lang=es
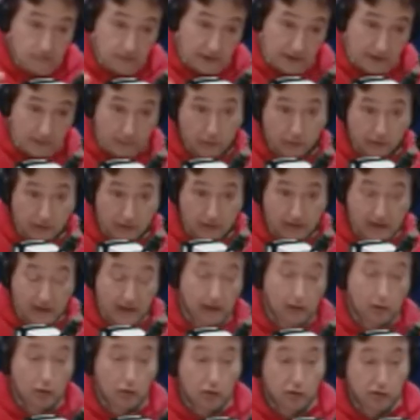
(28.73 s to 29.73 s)
responsabilidad
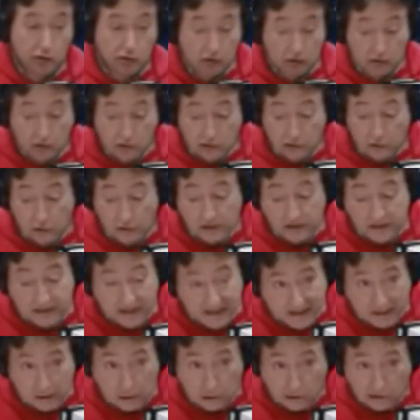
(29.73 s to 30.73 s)
del consorcio y
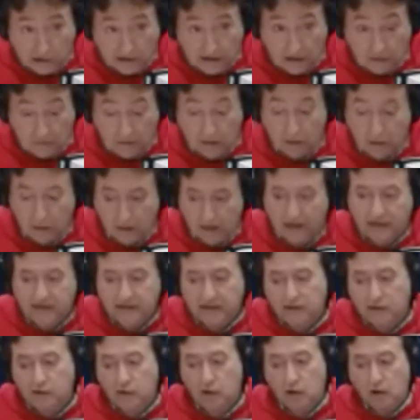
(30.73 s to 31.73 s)
del conservador de
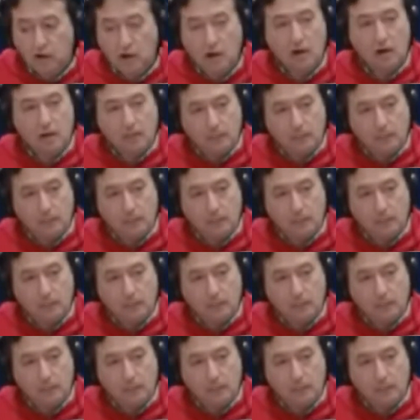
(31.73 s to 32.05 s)
ascensor,